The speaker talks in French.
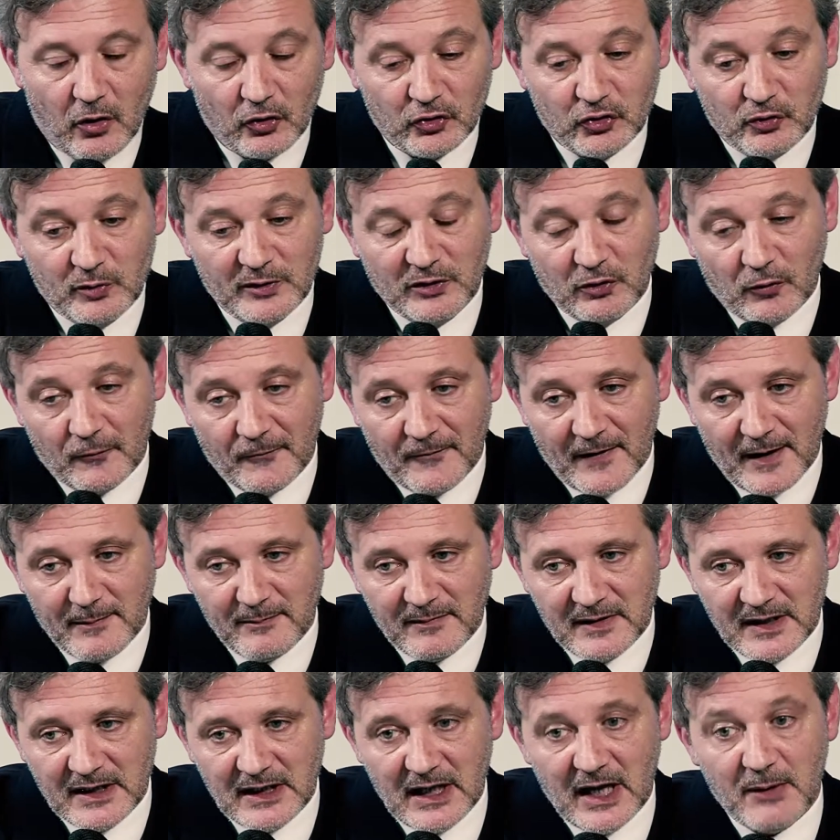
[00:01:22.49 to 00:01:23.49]
ensuite aux
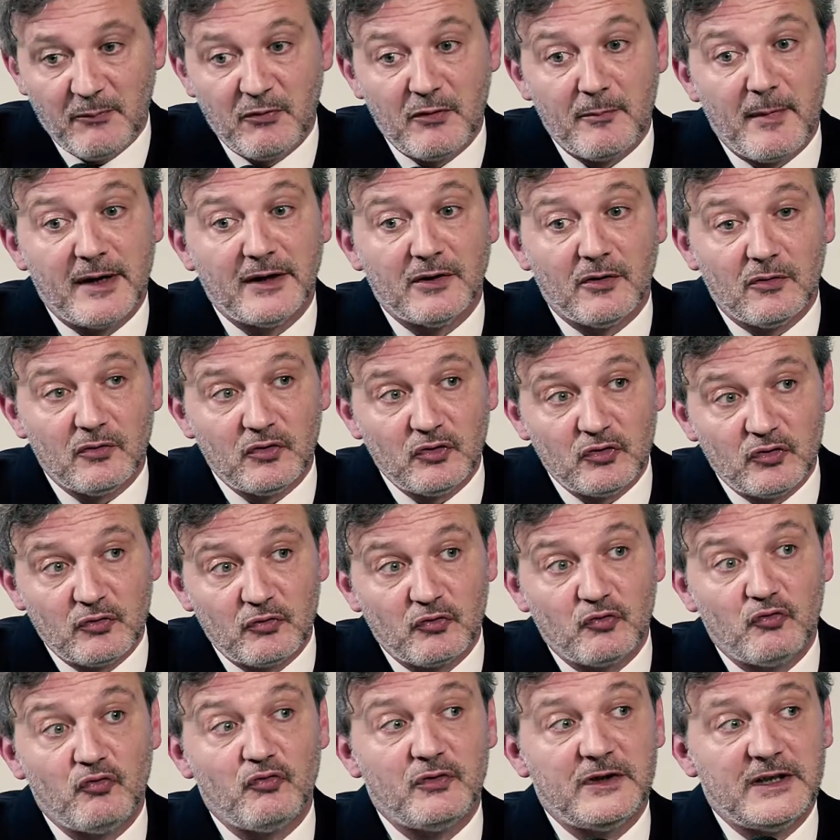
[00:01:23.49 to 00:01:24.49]
familles et puis maintenant
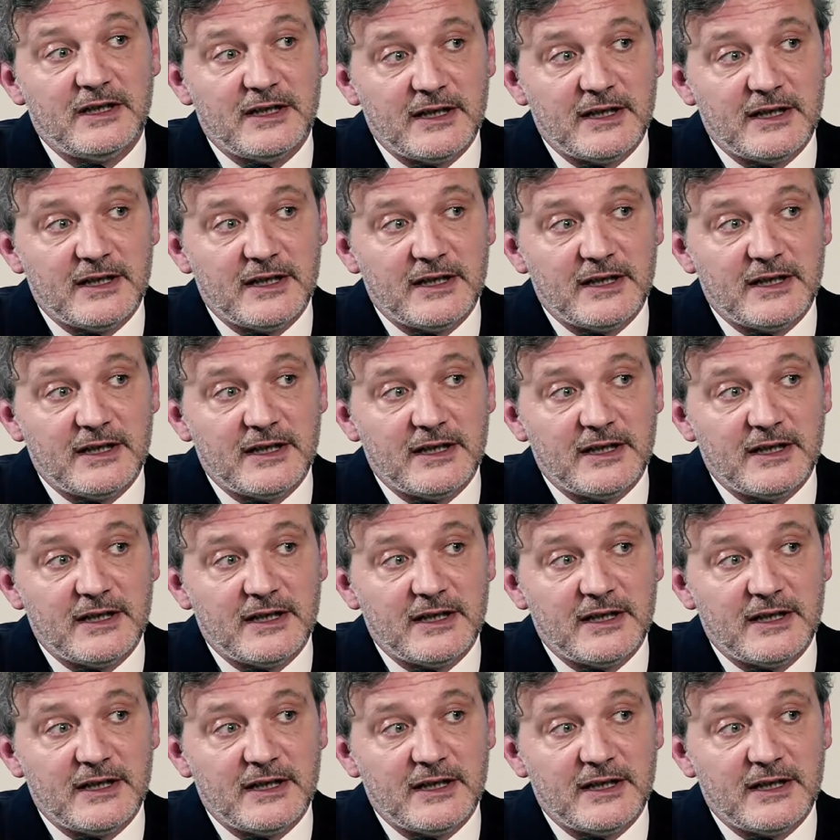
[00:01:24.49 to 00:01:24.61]
sur tout ce